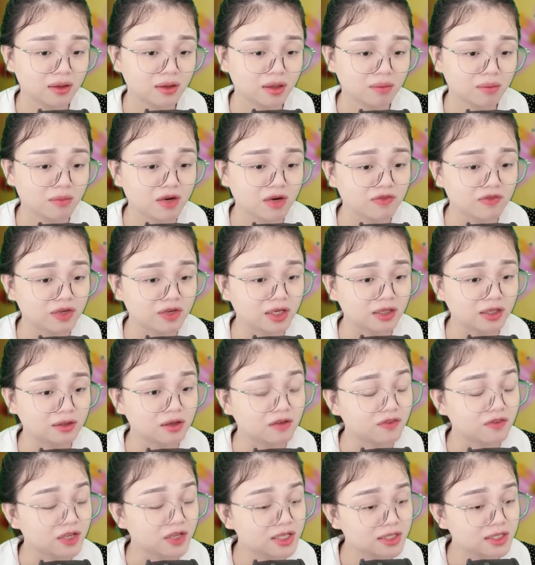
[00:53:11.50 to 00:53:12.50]
Bởi vì từ
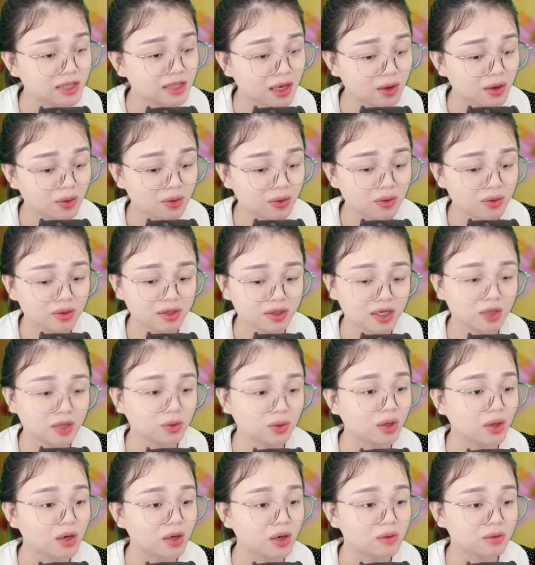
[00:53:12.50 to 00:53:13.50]
phía sau nên tôi
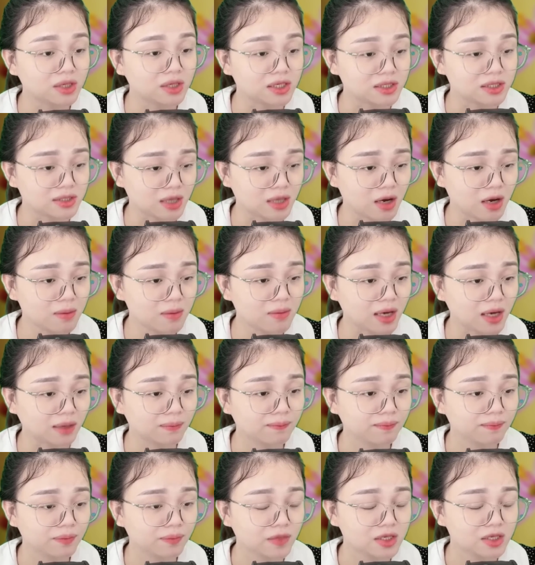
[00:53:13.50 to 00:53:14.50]
không nhìn rõ mặt,
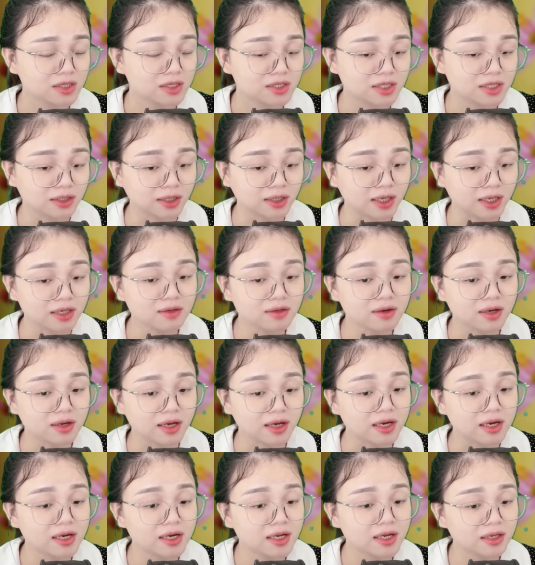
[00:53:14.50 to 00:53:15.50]
chỉ thấy người ấy
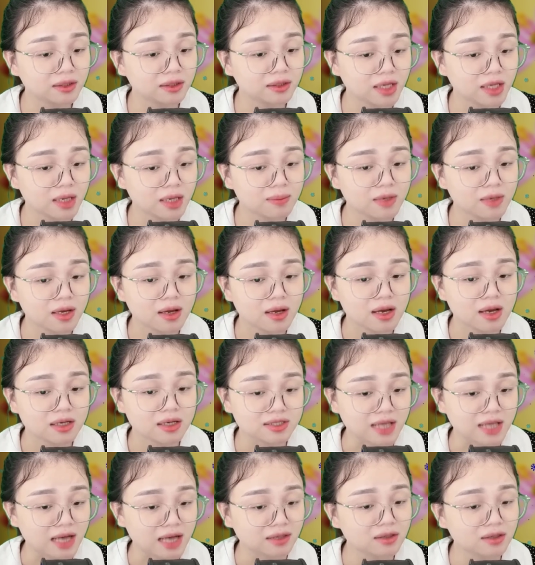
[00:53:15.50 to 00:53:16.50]
liên tiếp
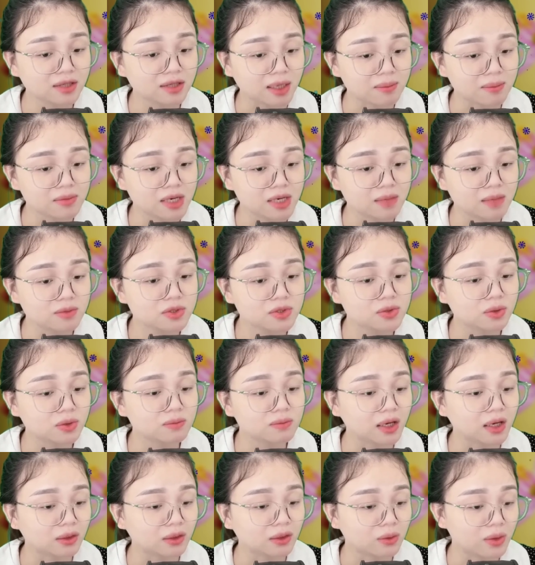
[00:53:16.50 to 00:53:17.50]
giáng những nắm đấm xuống
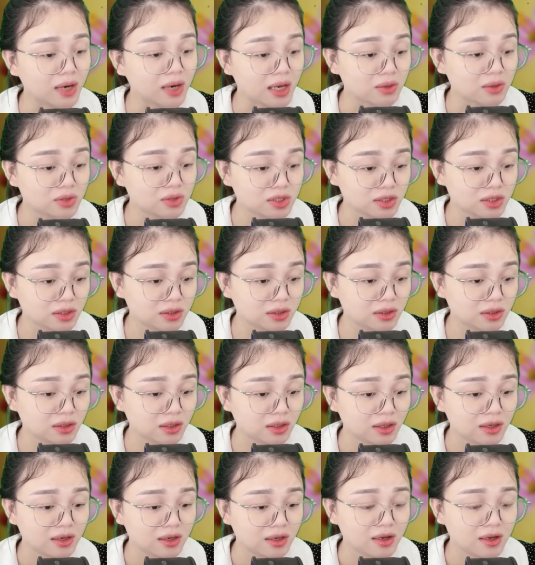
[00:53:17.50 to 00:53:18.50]
mặt của lão Trư.
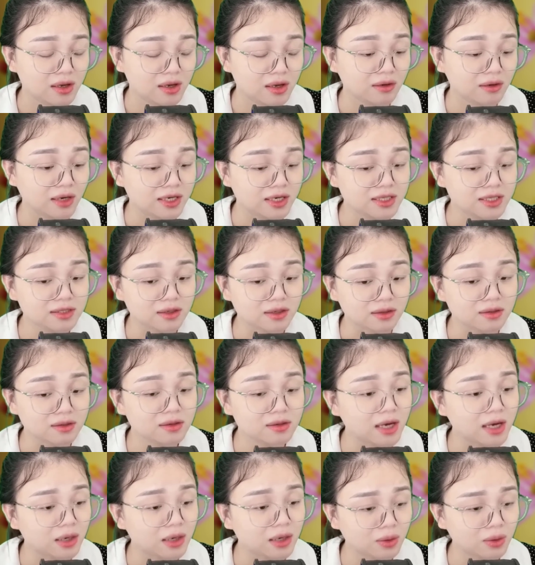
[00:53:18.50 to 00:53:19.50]
Người ấy dường như
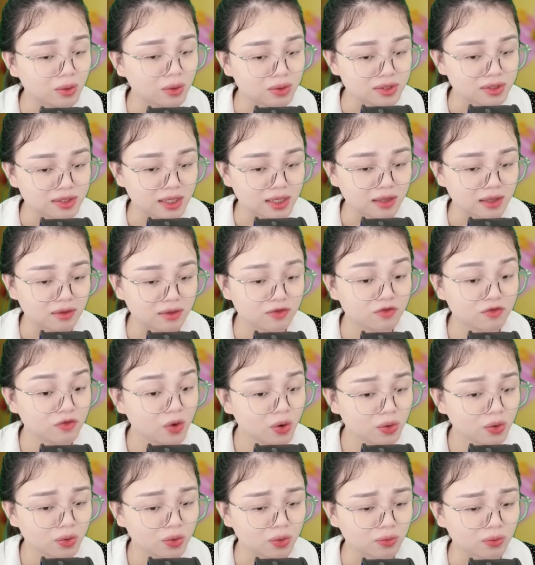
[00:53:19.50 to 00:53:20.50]
đang nổi giận vô
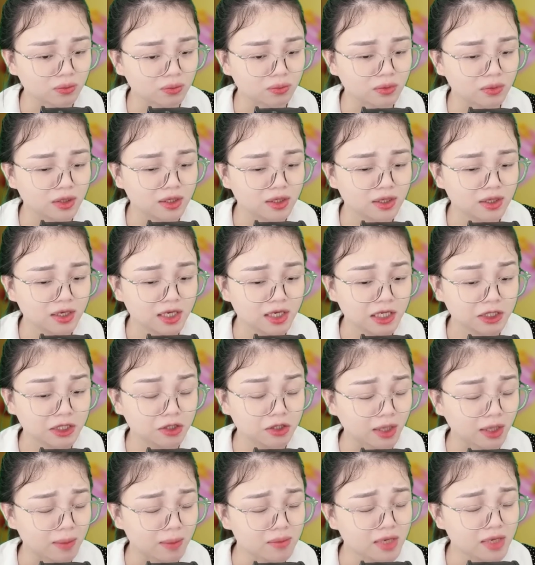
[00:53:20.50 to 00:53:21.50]
cùng, từng
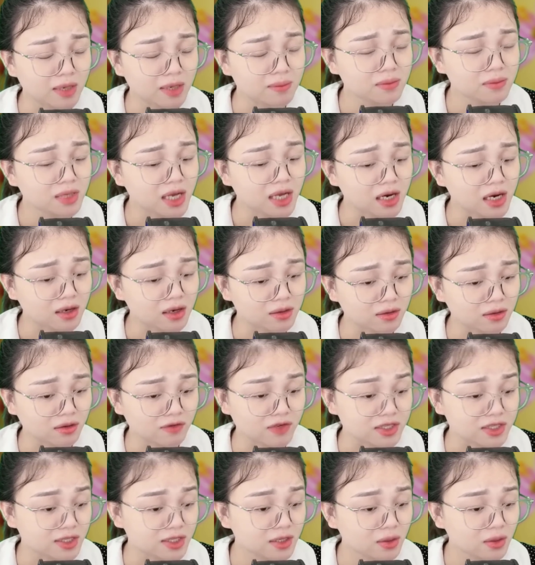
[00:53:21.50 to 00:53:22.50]
nắm đấm đầy lực và
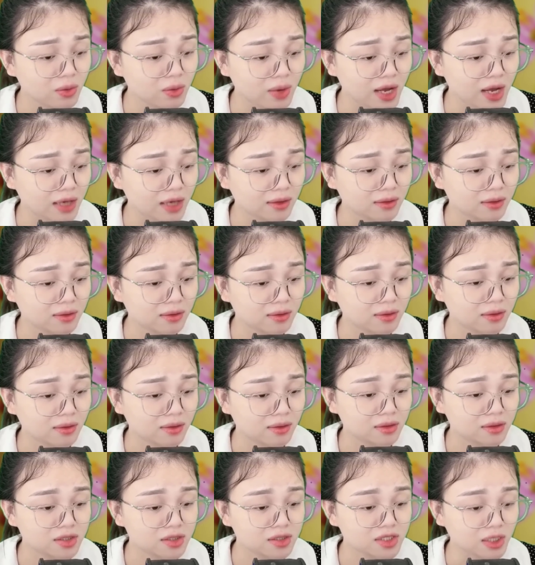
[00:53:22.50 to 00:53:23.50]
dứt khoát.
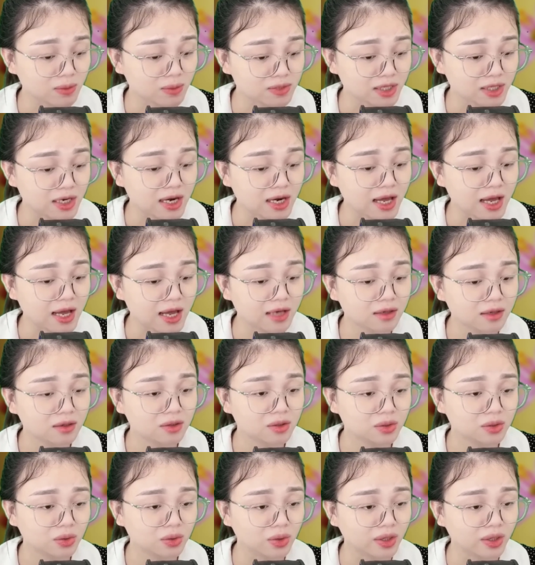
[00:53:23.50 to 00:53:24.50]
Trong giây lát
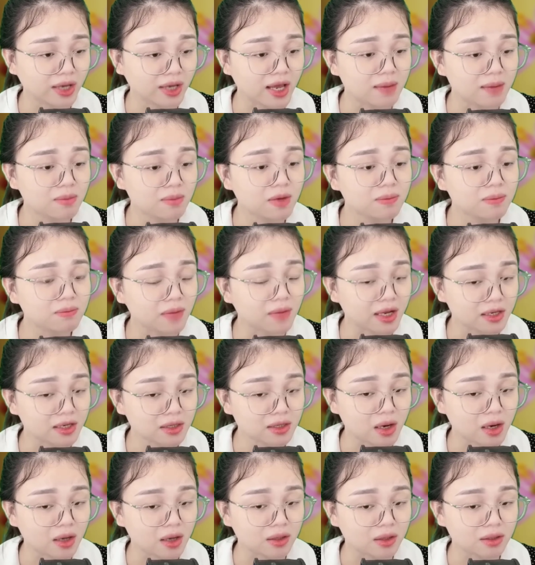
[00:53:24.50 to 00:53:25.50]
tôi khẽ mấp máy
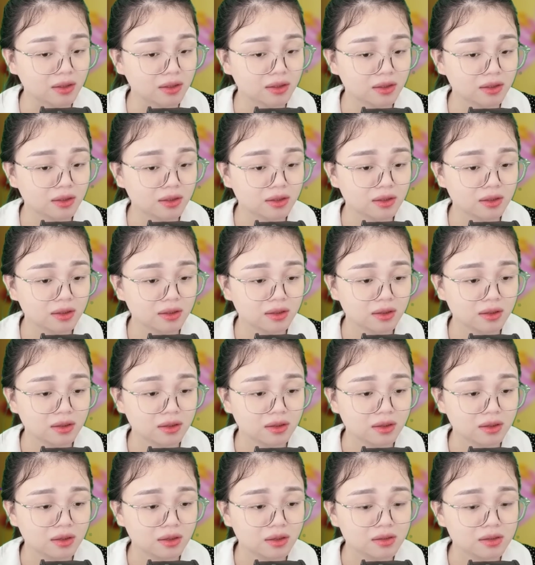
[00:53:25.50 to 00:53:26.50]
gọi
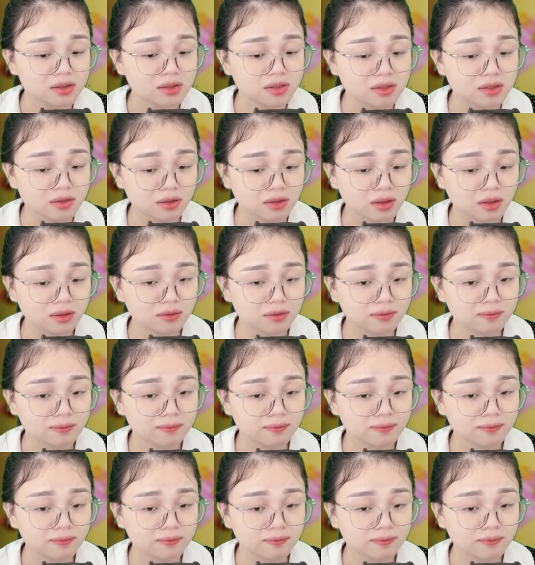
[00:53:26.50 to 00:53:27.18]
Dương.